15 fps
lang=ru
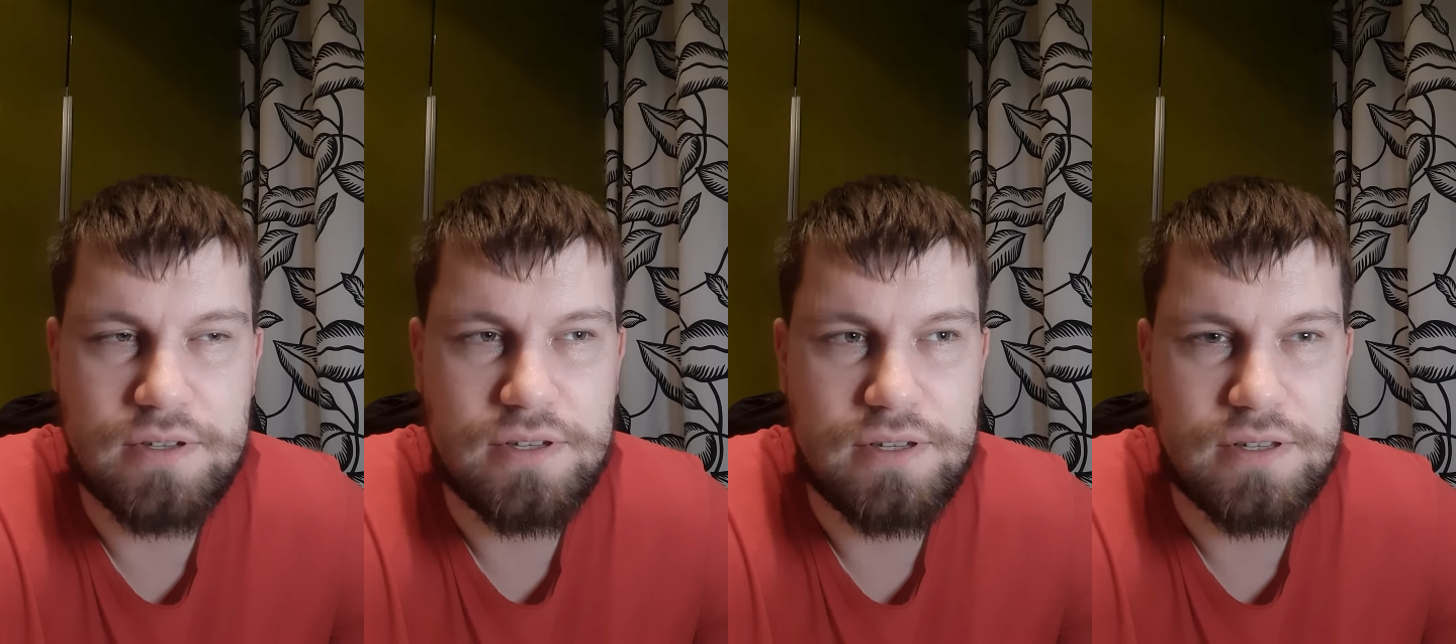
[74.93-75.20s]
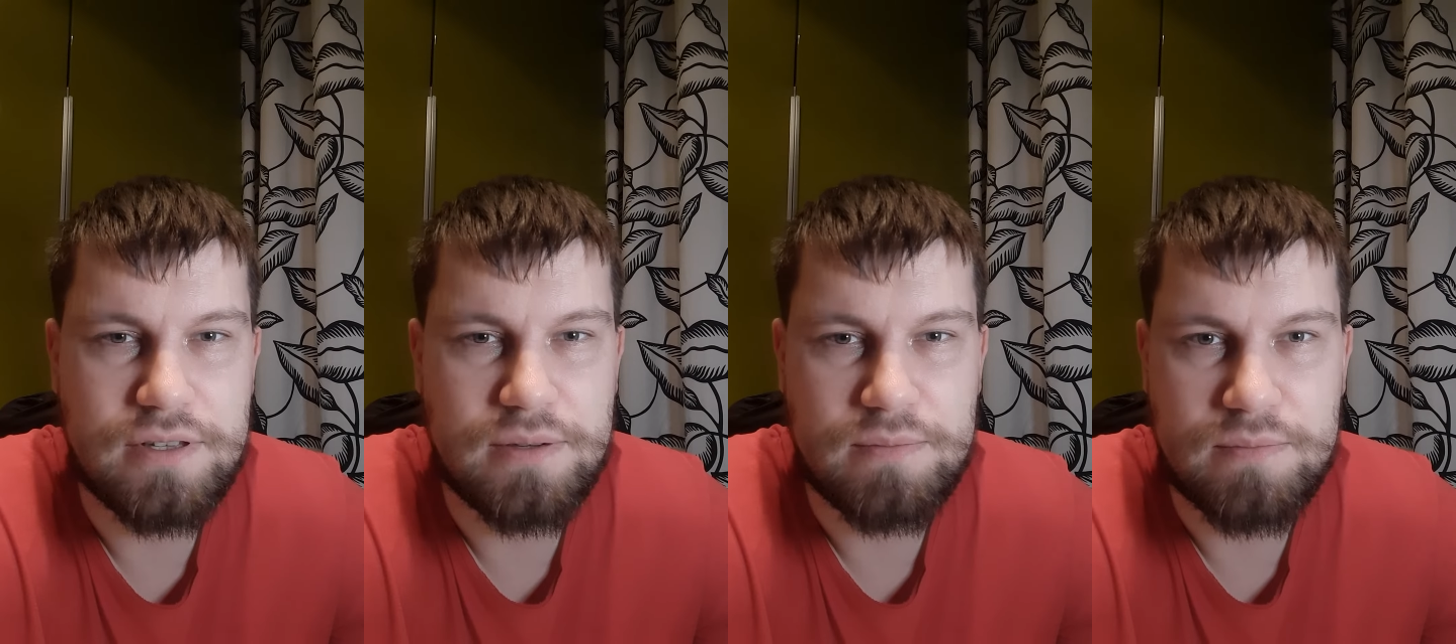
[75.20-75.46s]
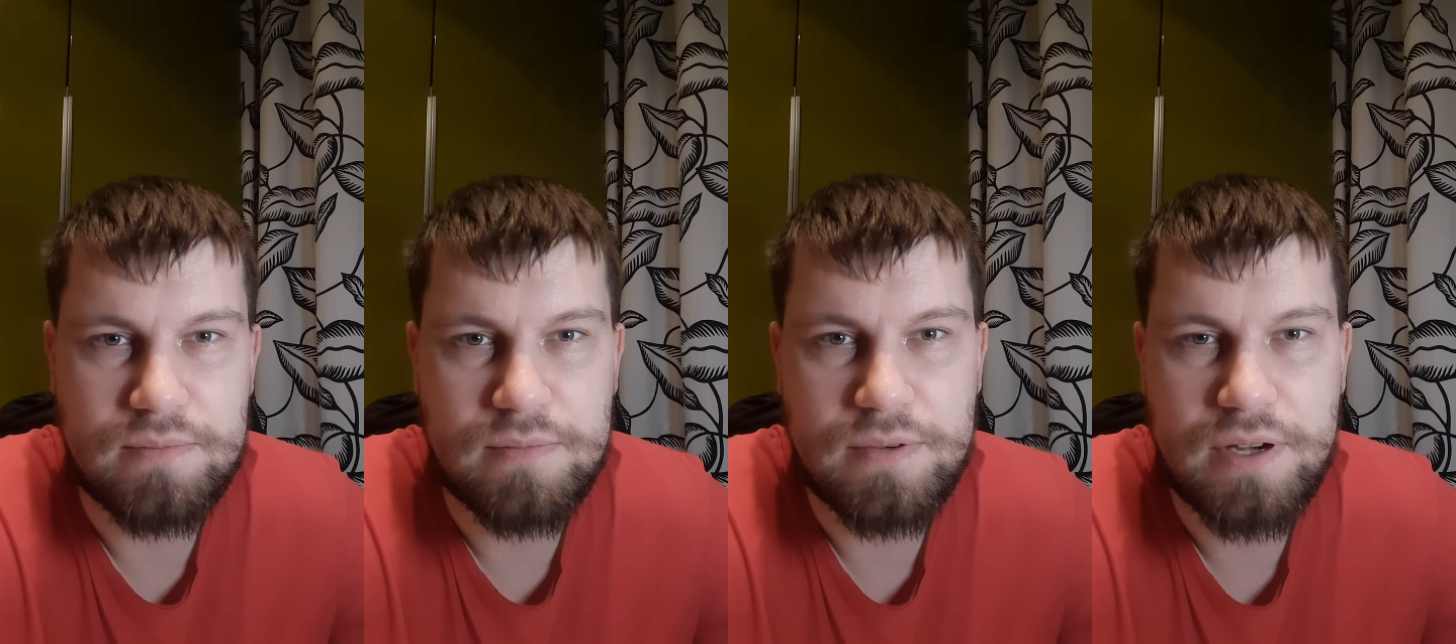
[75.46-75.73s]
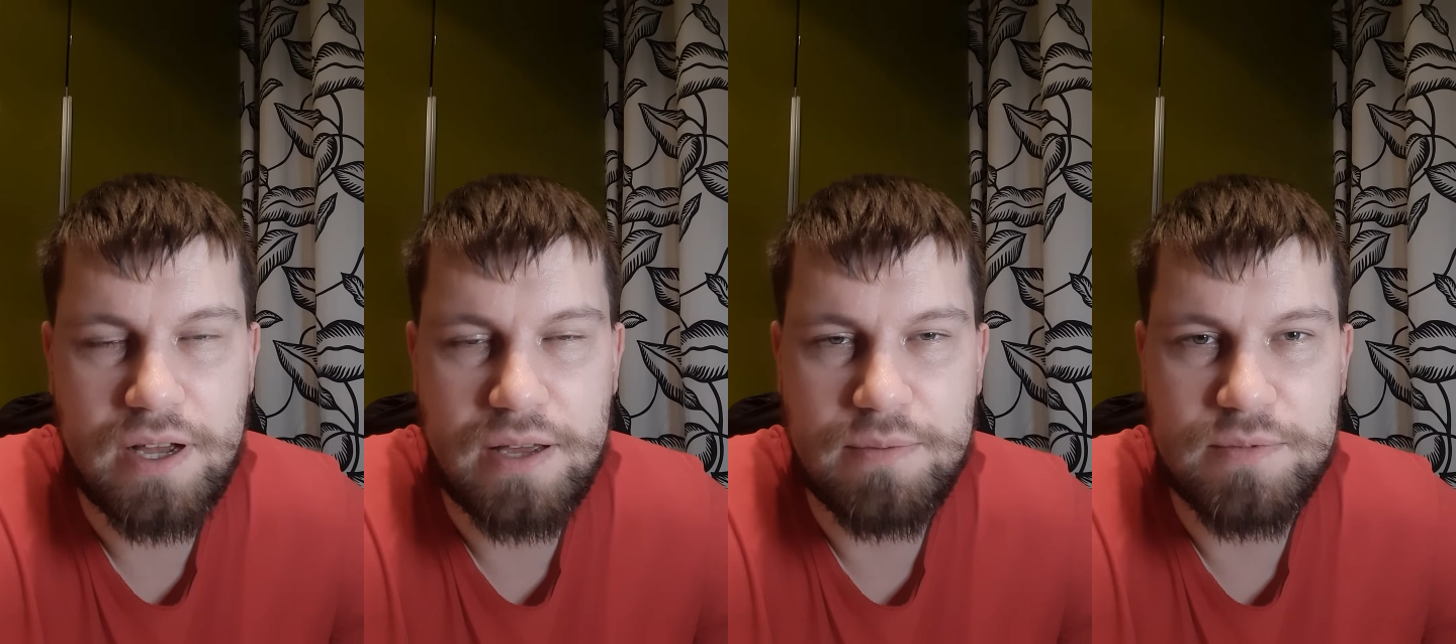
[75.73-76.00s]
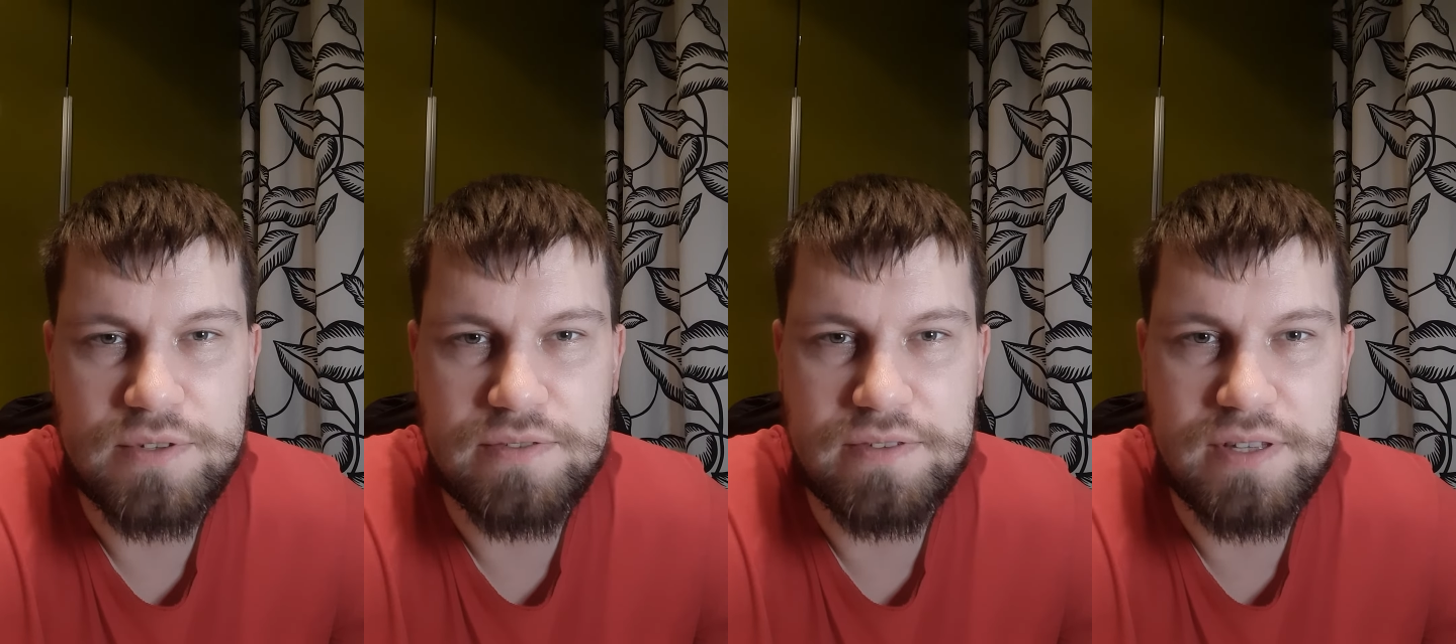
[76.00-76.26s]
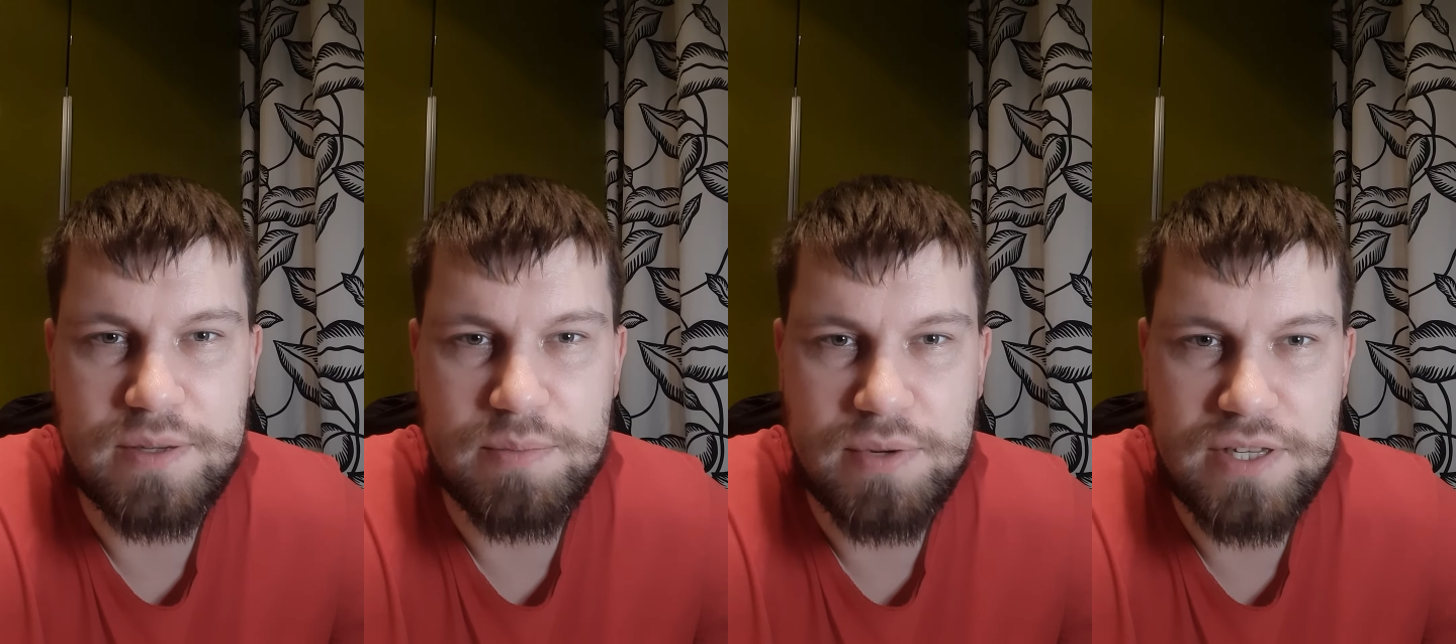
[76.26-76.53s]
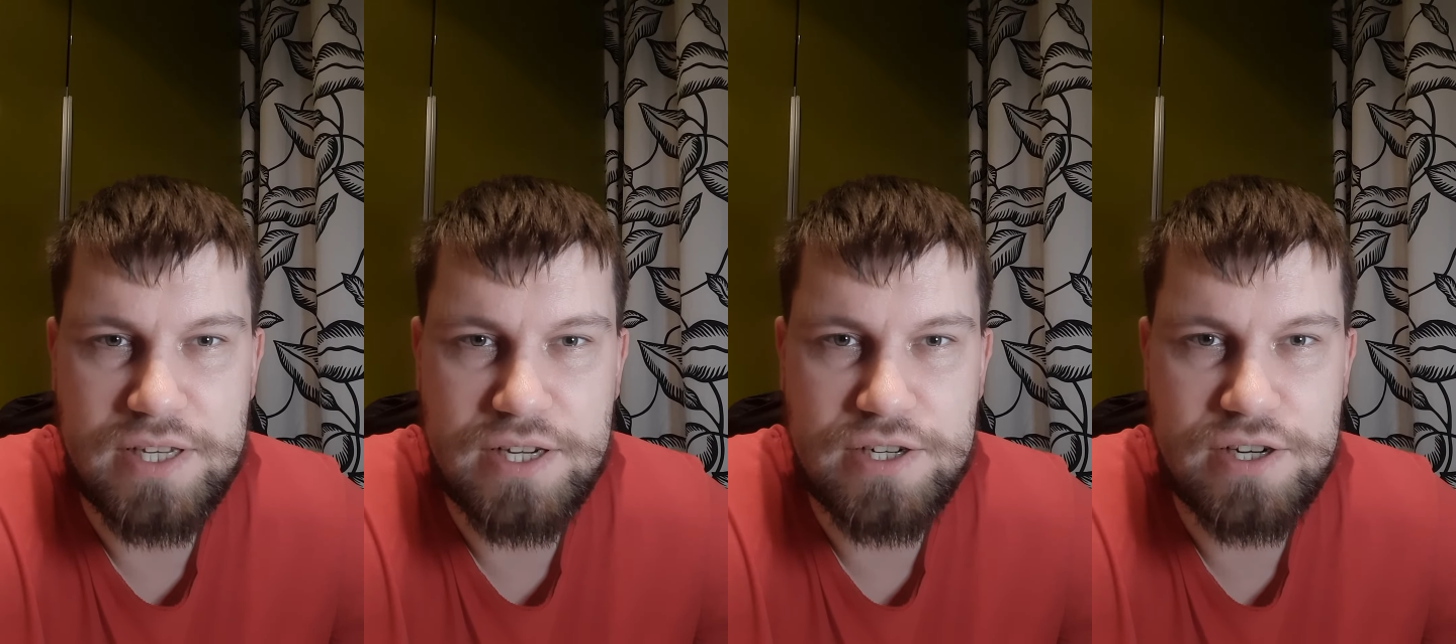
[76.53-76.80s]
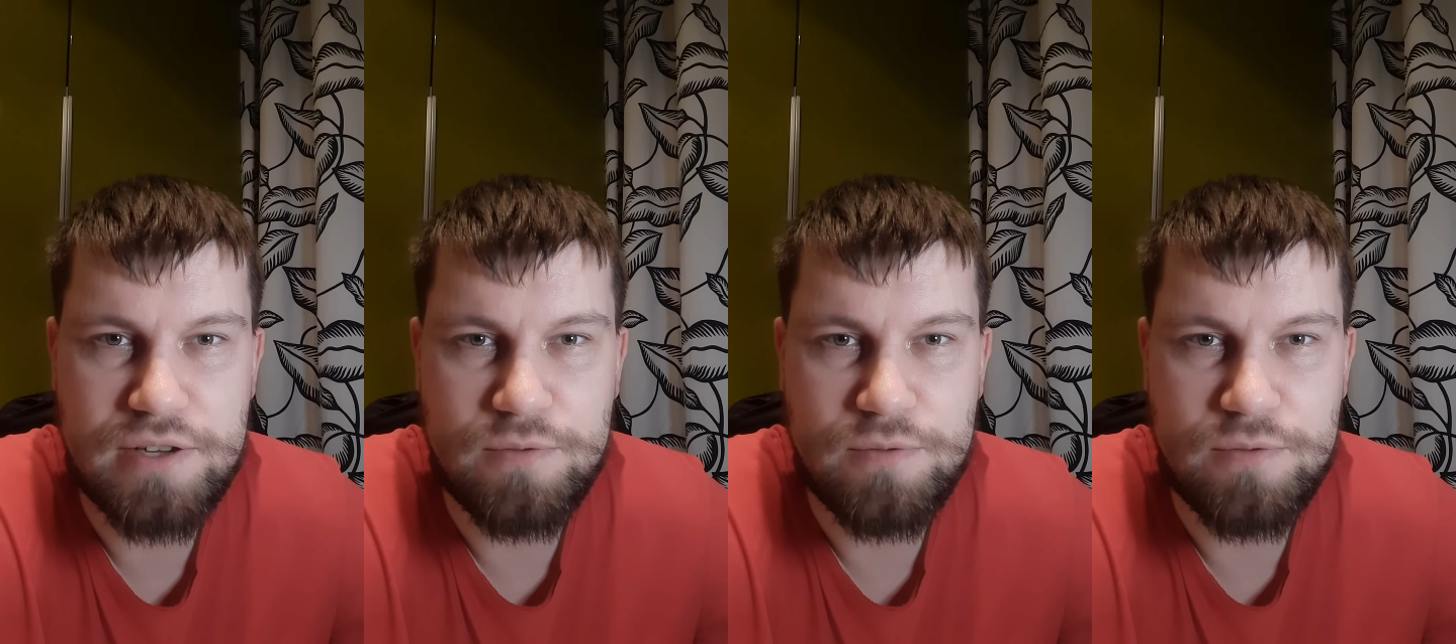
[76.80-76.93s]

или там какие-нибудь цветные подтяжки,